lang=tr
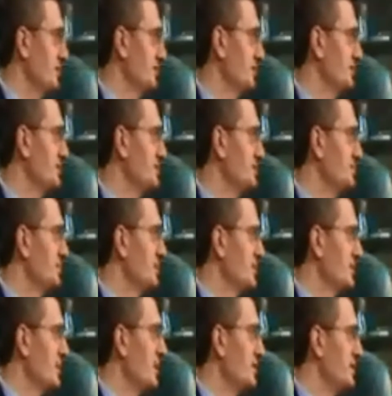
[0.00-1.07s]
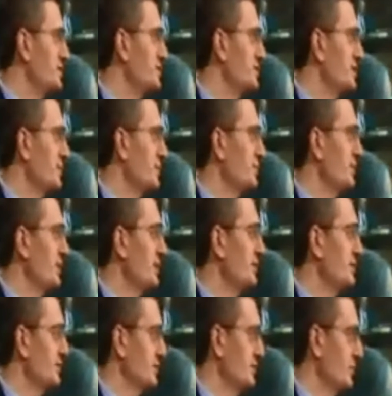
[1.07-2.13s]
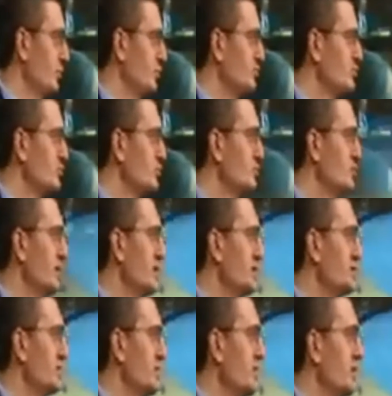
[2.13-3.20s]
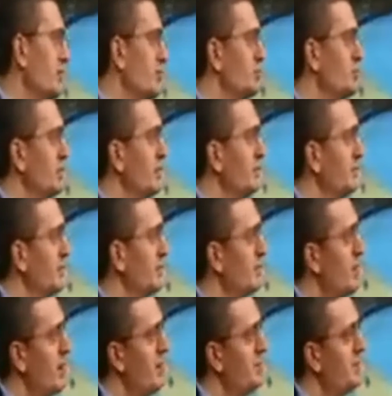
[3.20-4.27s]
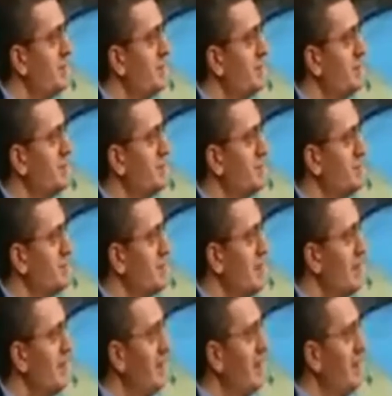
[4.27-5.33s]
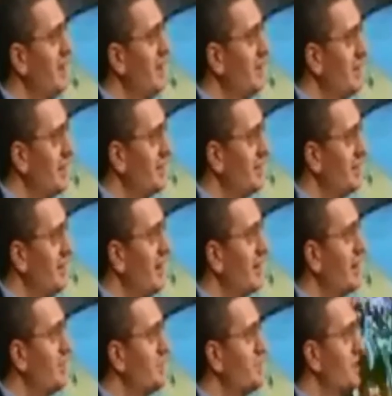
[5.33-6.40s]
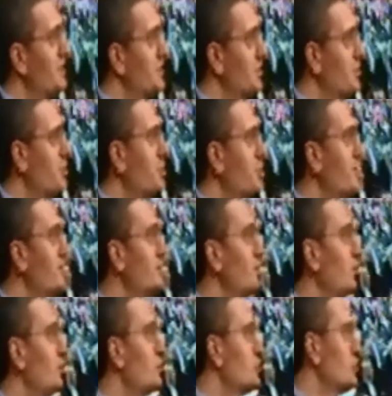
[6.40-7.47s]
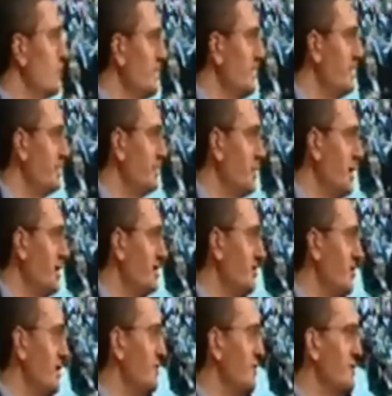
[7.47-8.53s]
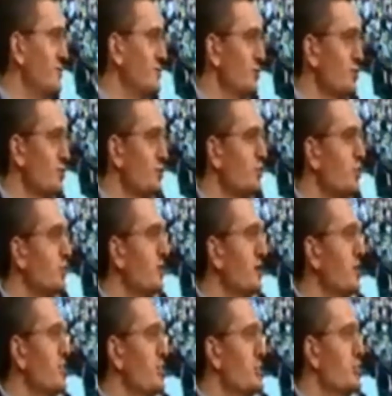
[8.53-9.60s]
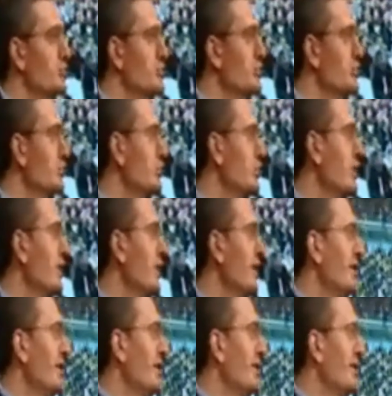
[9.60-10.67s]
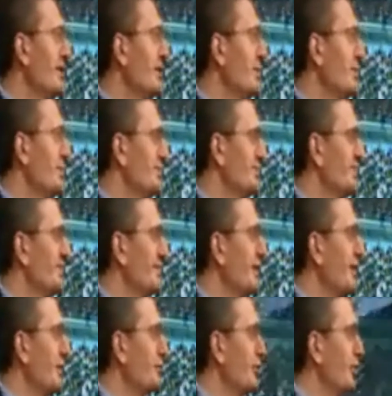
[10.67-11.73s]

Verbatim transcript: bir e, yani işit sebebiyle hı hı. olumsuz hı hı. bir gelişme var ama öbür taraftan da Maliki'nin gitmesiyle Irak'ta daha kapsayıcı bir, bir hükümetin evet. oluşma ihtimali var ve sonuçta Türkiye'nin pozisyonunun e, ne kadar